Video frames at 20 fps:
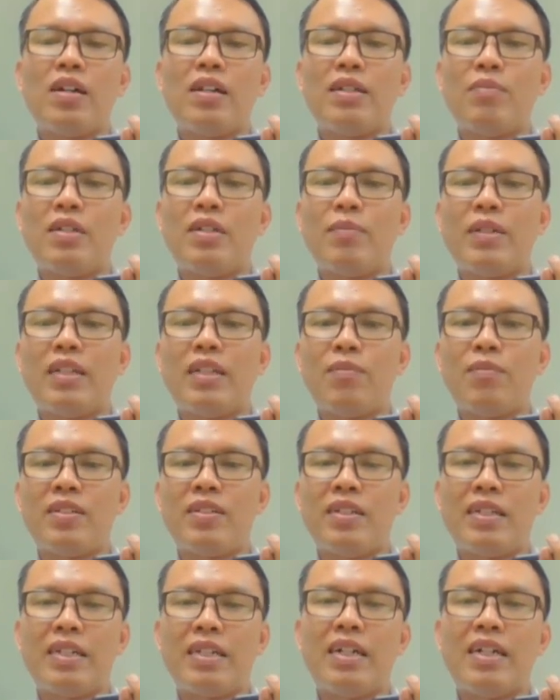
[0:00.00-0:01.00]
meter
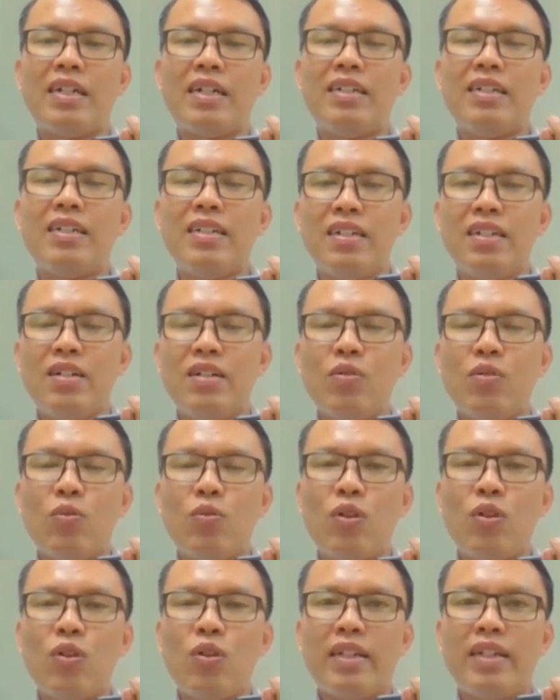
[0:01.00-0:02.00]
sehingga
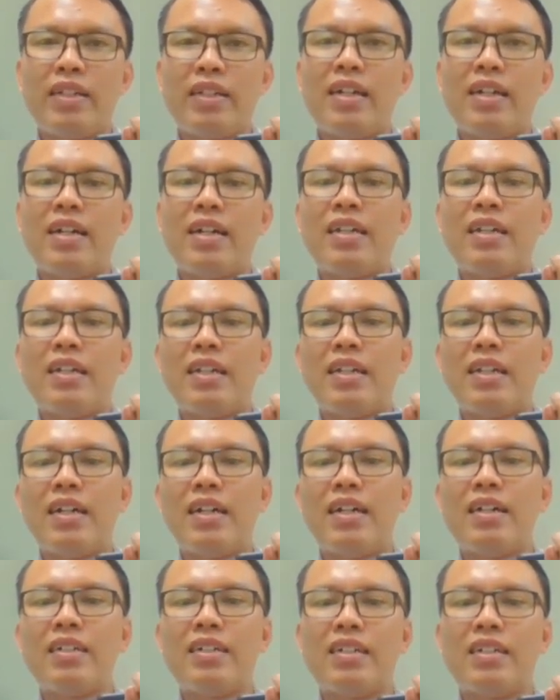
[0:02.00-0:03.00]
warningnya adalah
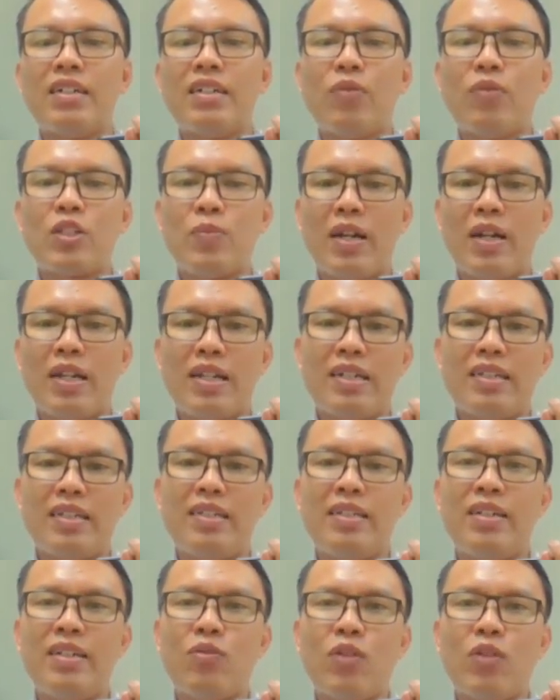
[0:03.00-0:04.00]
eh, waspada
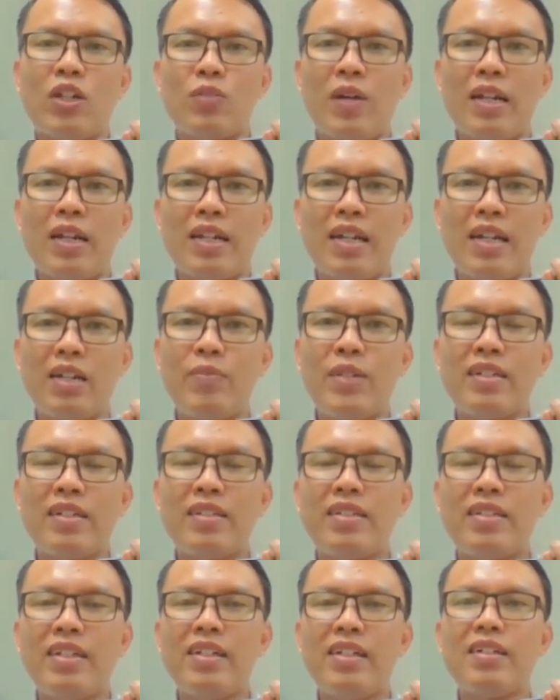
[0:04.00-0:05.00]
jadi waspada lebih
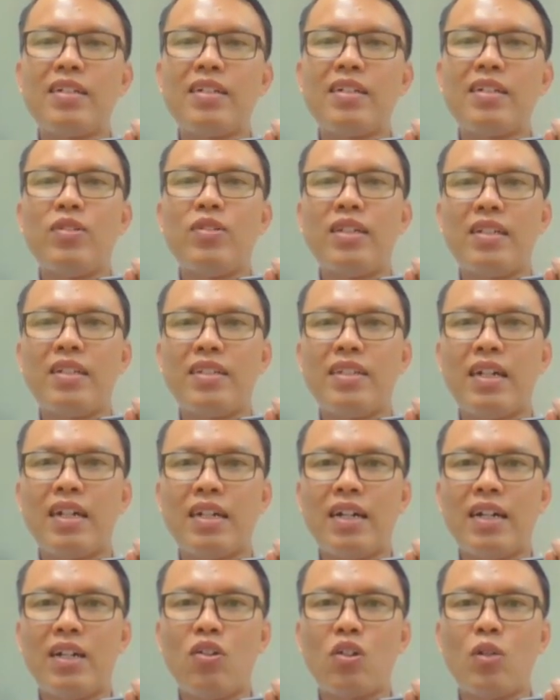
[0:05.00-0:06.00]
kecil kemudian
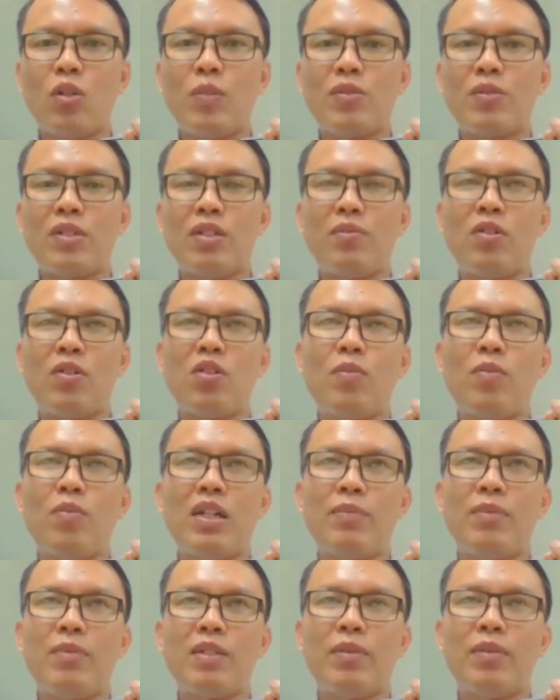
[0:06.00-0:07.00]
siaga 0,5
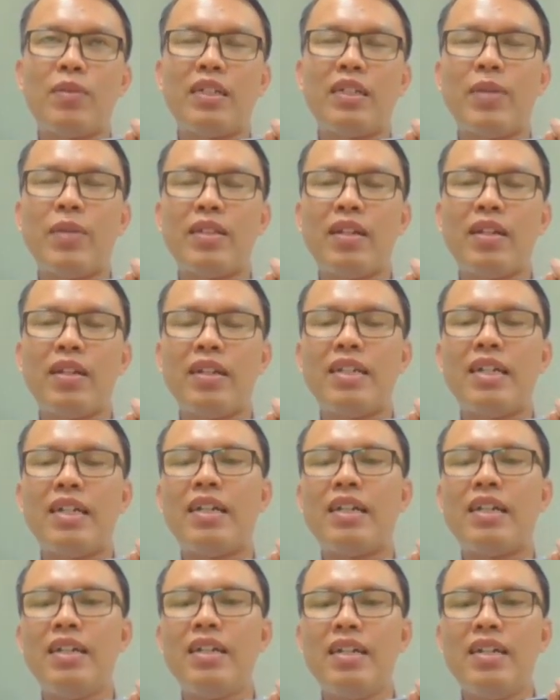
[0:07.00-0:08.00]
sampai 3 meter dan